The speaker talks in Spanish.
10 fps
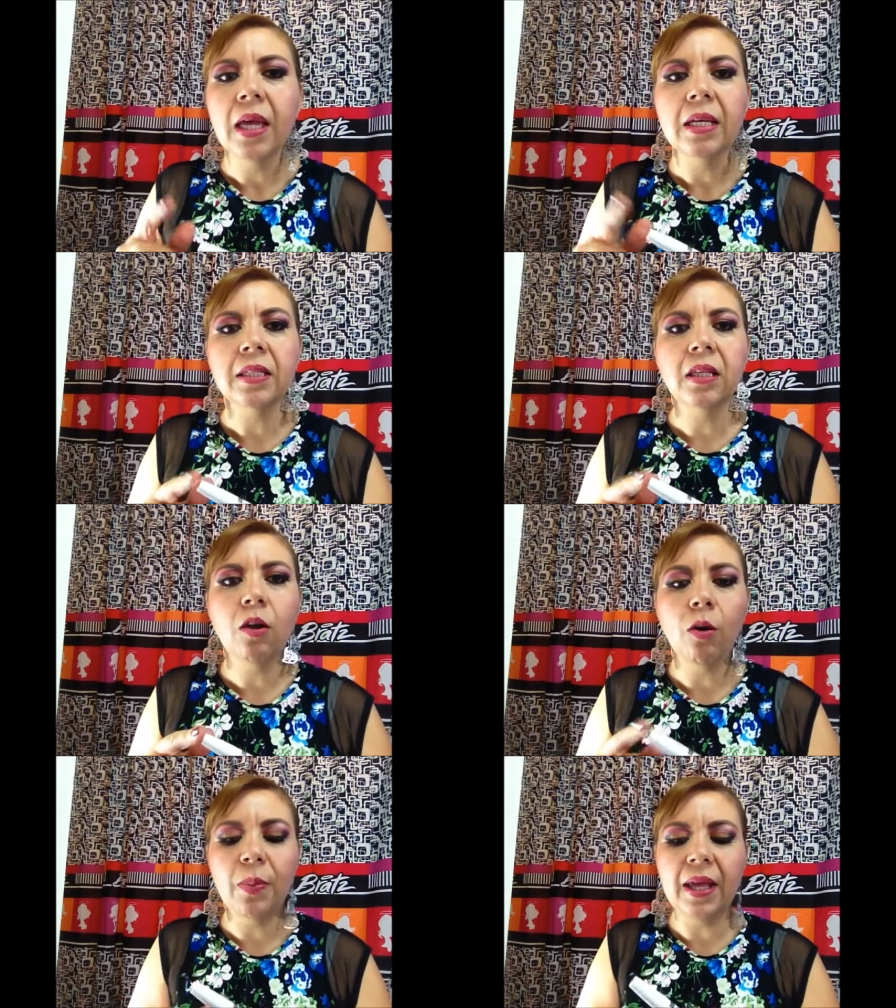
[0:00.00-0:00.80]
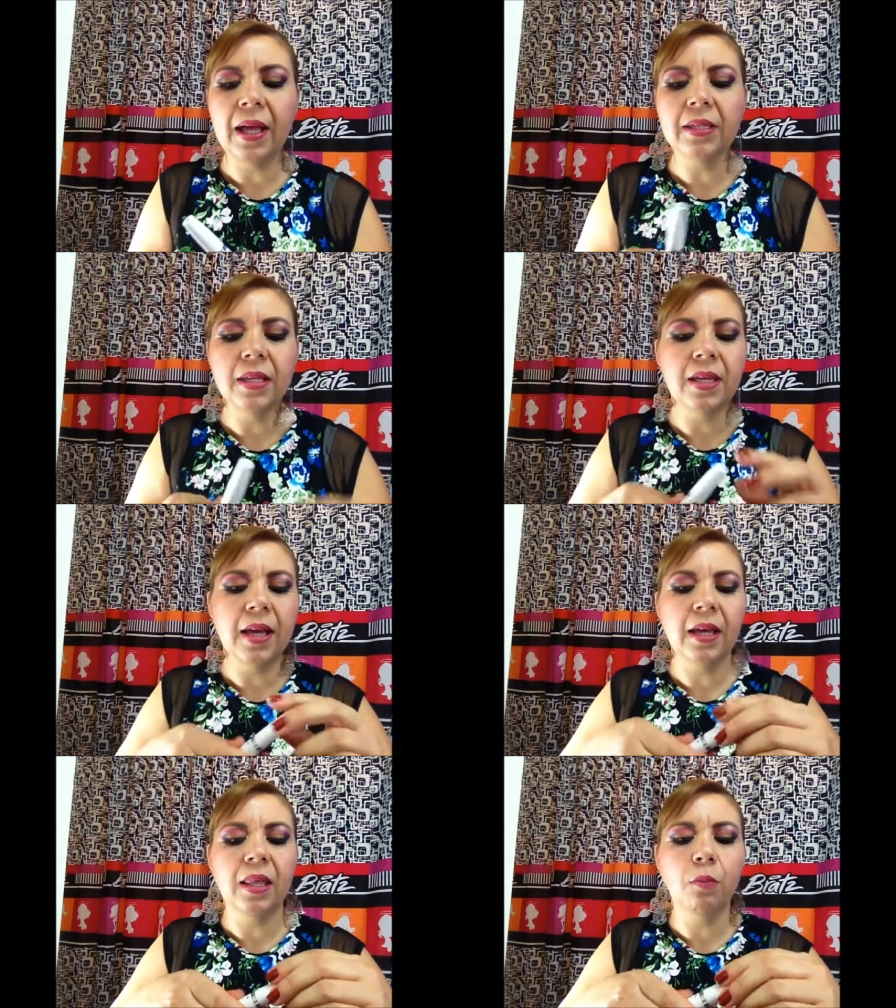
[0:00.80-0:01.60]
Este te lo aplicas y
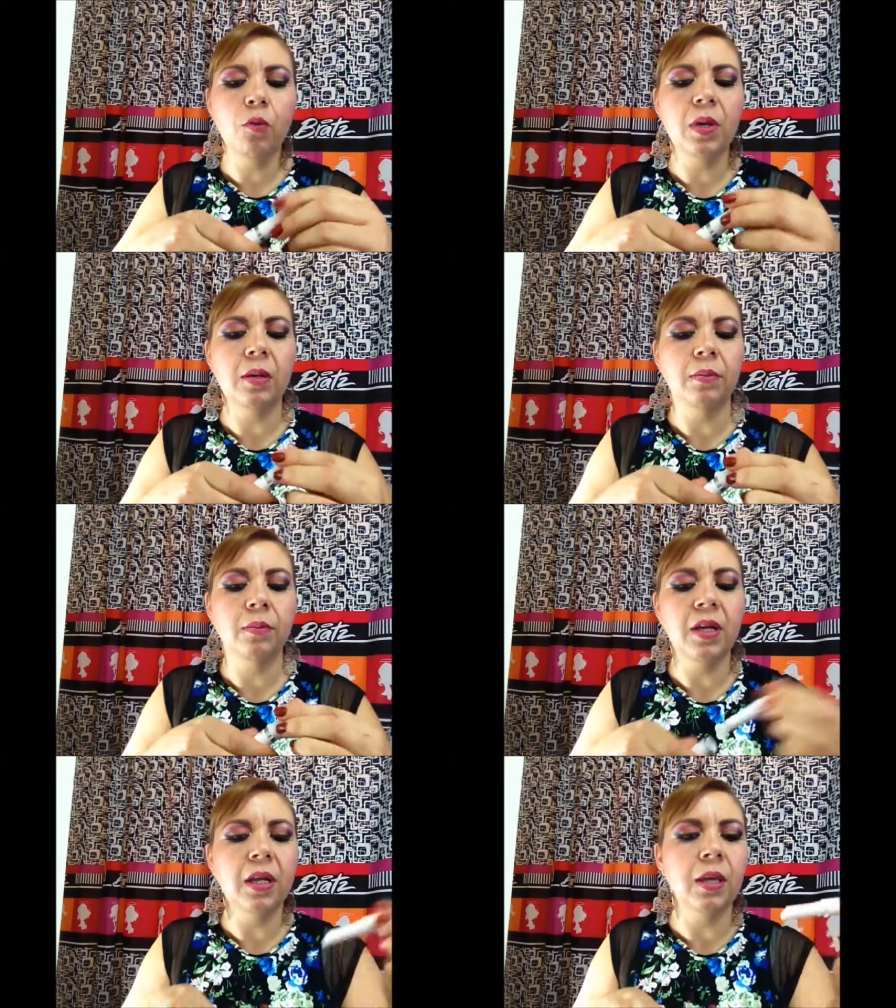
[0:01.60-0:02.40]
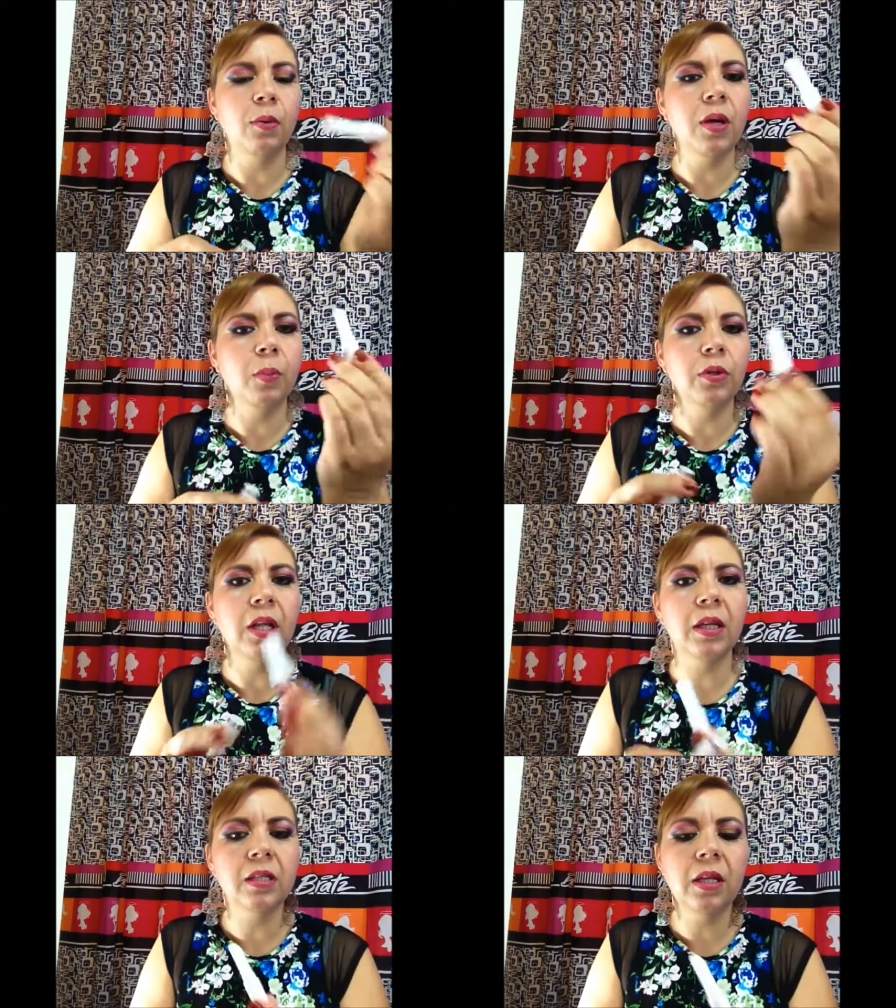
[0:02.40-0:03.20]
ya queda muy bien. Miren, ya voy a
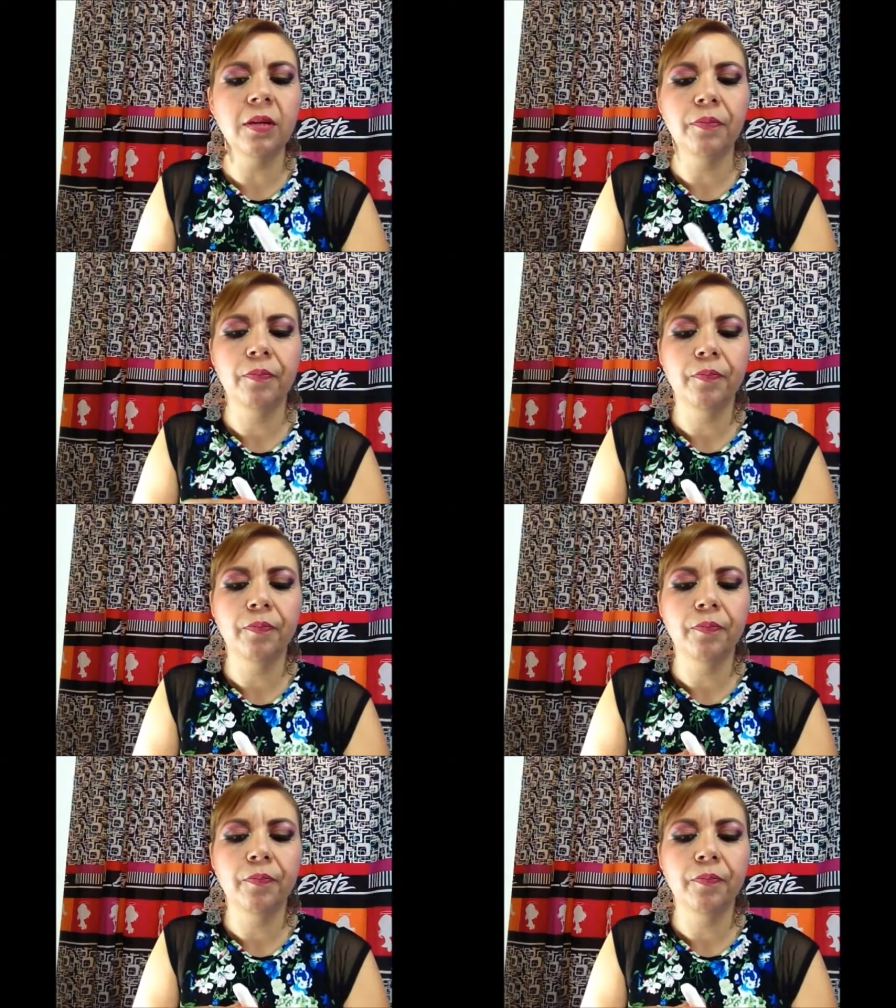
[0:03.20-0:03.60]
poner este.